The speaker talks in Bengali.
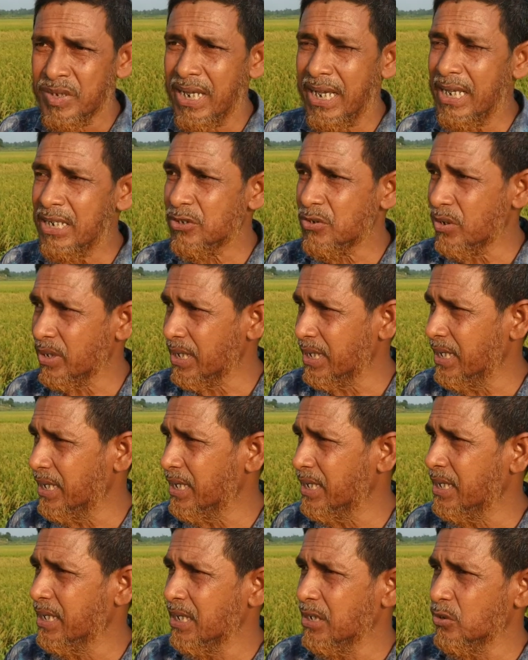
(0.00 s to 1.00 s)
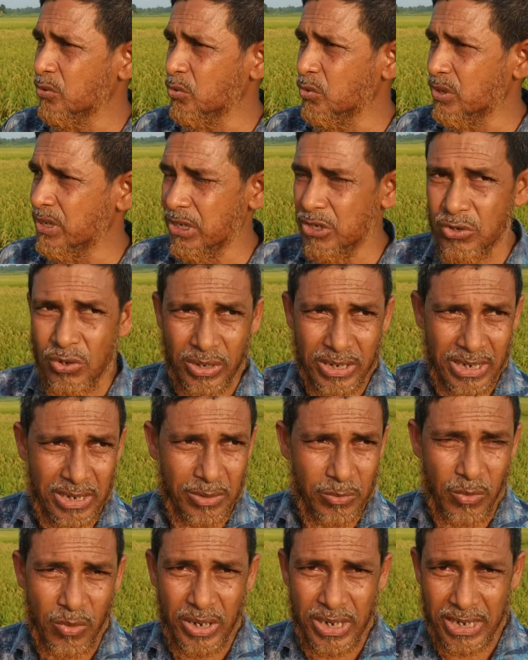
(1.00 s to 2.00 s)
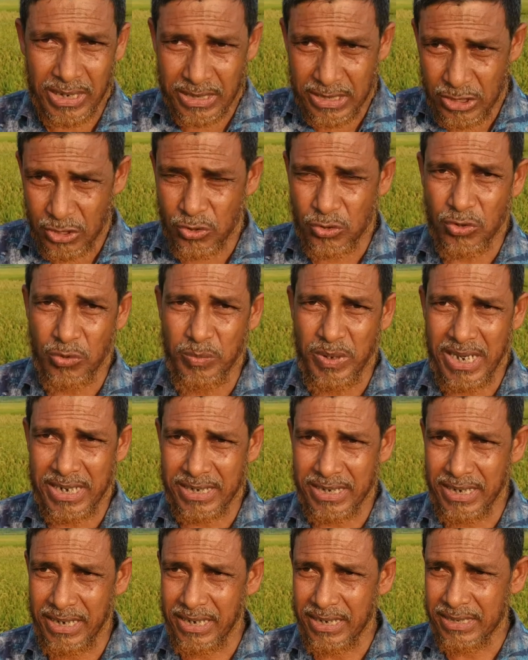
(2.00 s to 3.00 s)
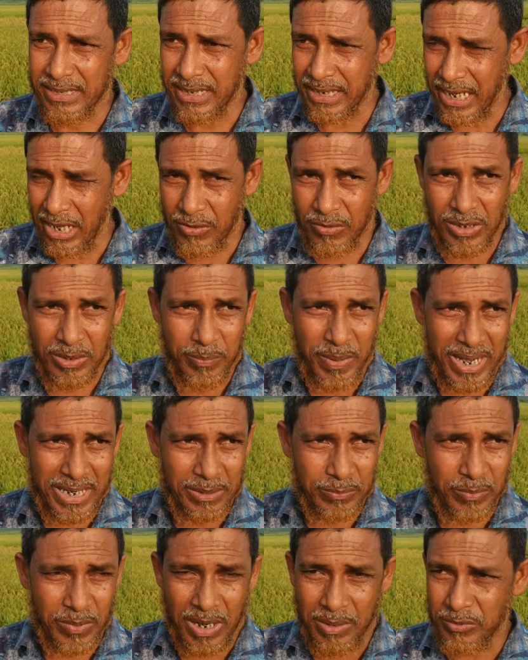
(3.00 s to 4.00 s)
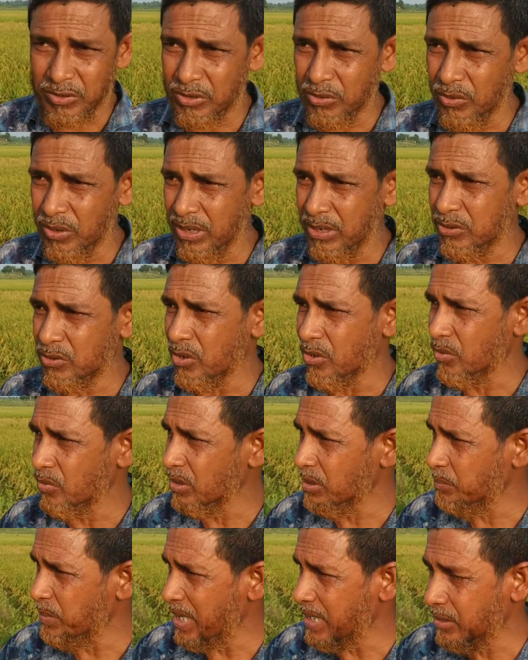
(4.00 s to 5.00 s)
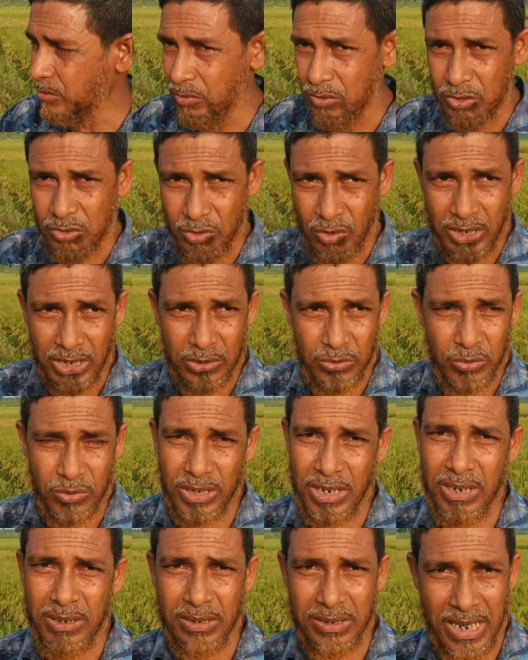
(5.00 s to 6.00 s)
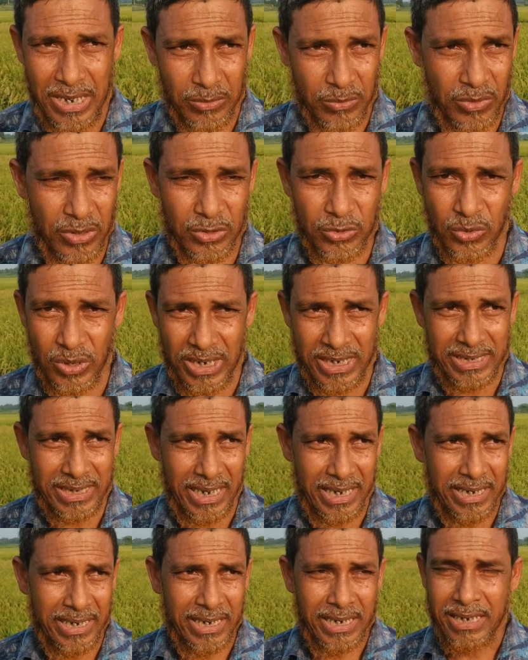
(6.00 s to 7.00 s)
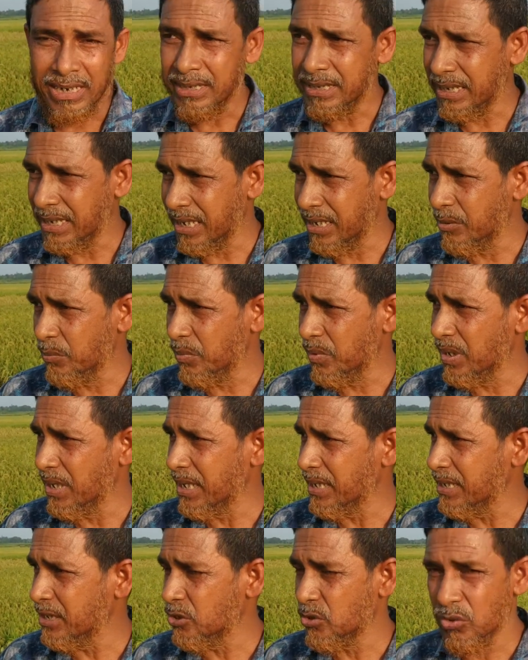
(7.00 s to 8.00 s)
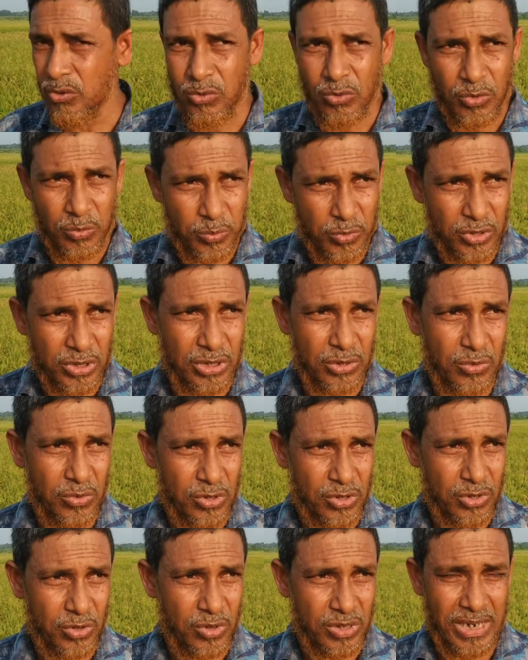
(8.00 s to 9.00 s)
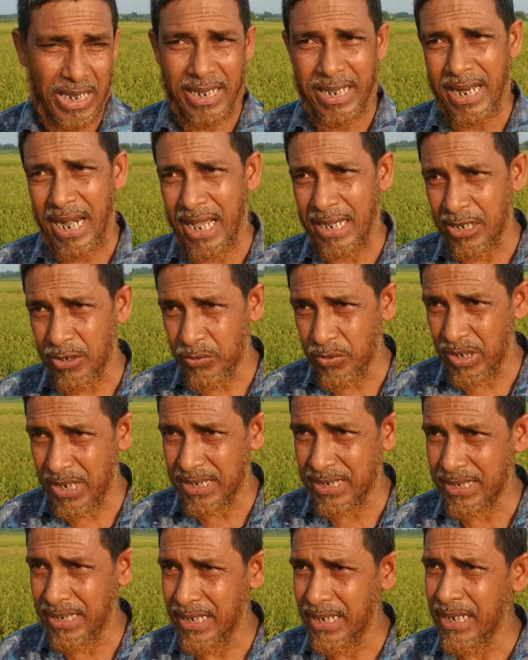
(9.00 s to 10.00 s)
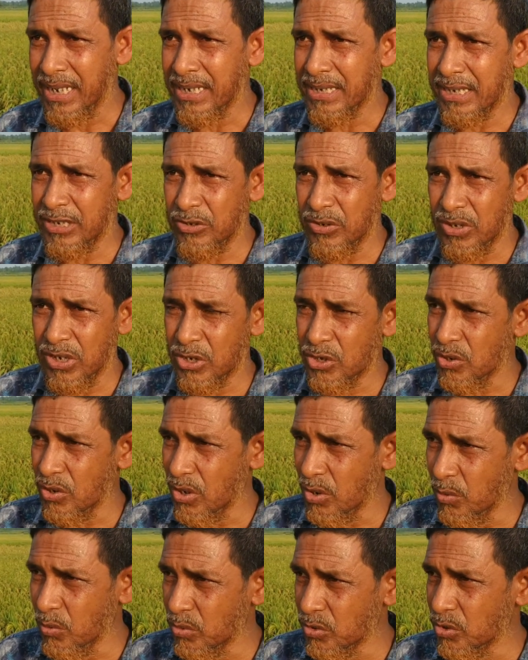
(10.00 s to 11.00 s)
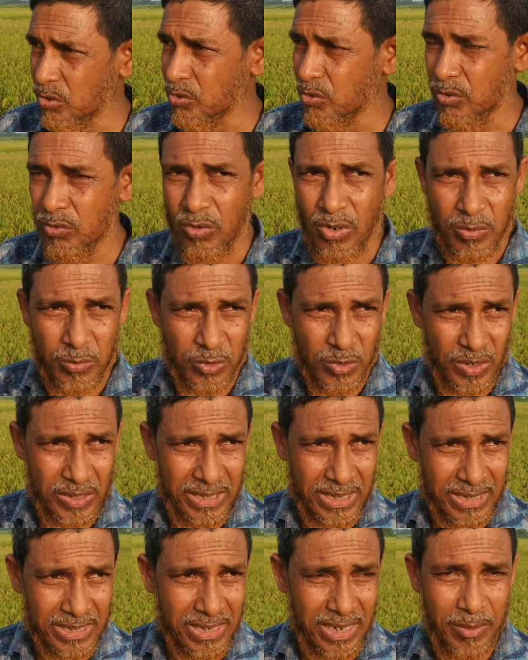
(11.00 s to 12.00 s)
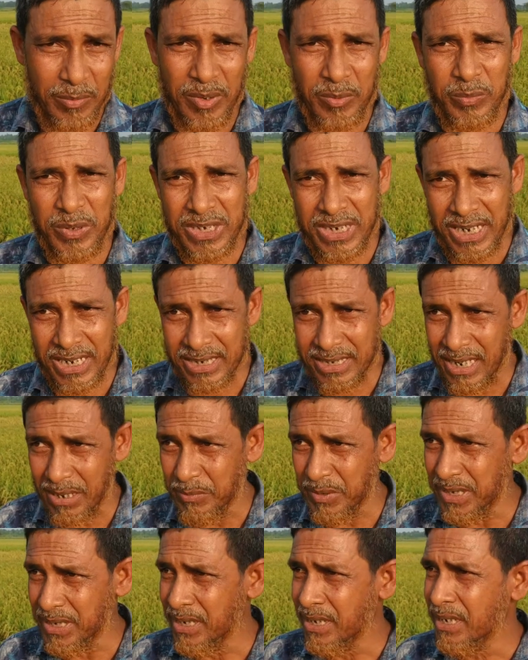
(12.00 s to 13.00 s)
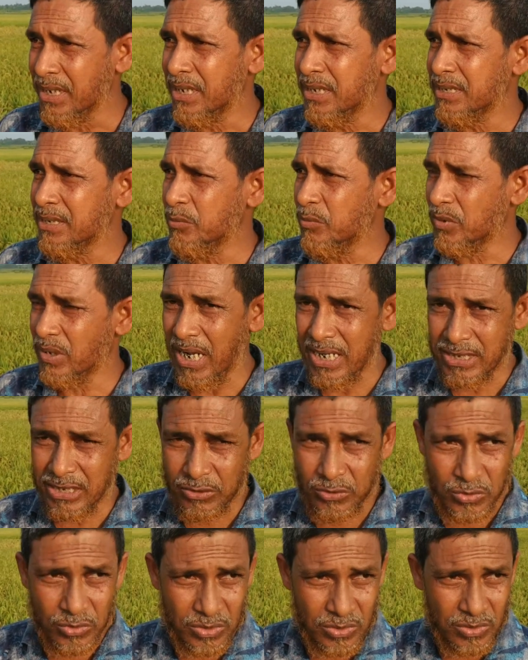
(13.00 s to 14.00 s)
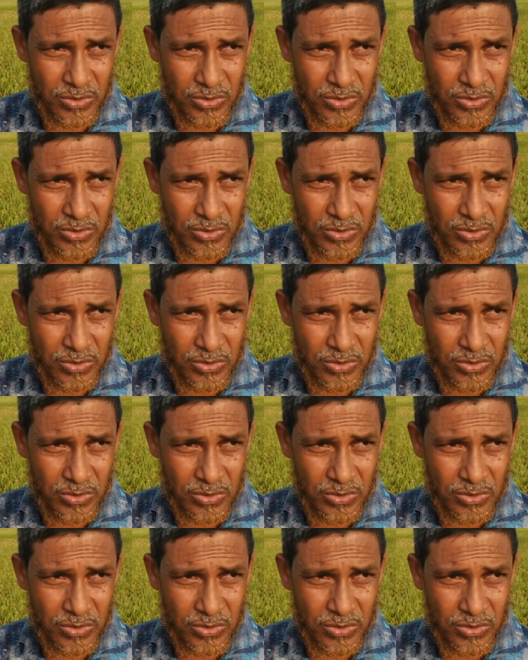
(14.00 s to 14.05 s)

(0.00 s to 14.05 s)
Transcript: এই চকের দুইটি চকেই অনেক নিচু জমি আছে যে কারণে পানি প্লাবিত হলে তখন এই পানিগুলো চকে ঢুকলেই ধানগুলো তলিয়ে যায় সেখানে কৃষক খুব ক্ষতিগ্রস্ত হয়ে যায় এর আগেও হয়েছে সেজন্য ঊর্ধ্বতন কর্মকর্তাদের আমার বিশেষ দাবি যেমন কাঁসাদুর